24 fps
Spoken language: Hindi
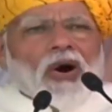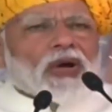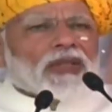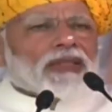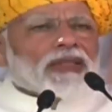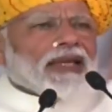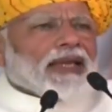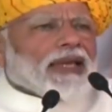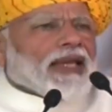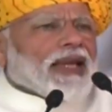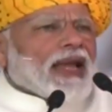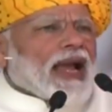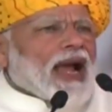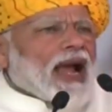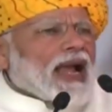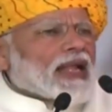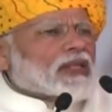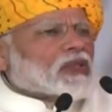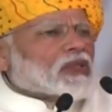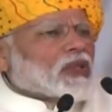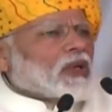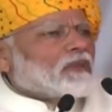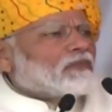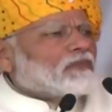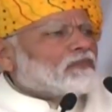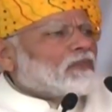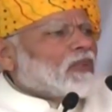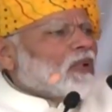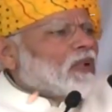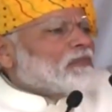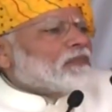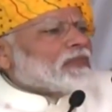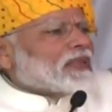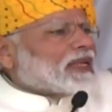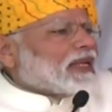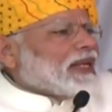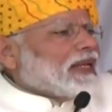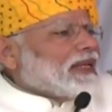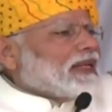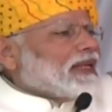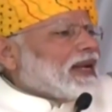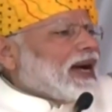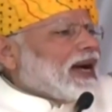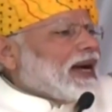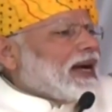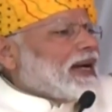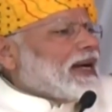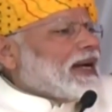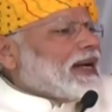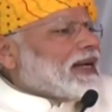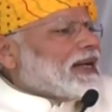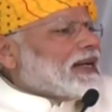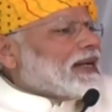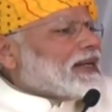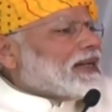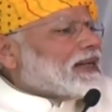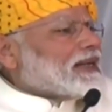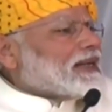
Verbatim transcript: मोदी है तो मुमकिन है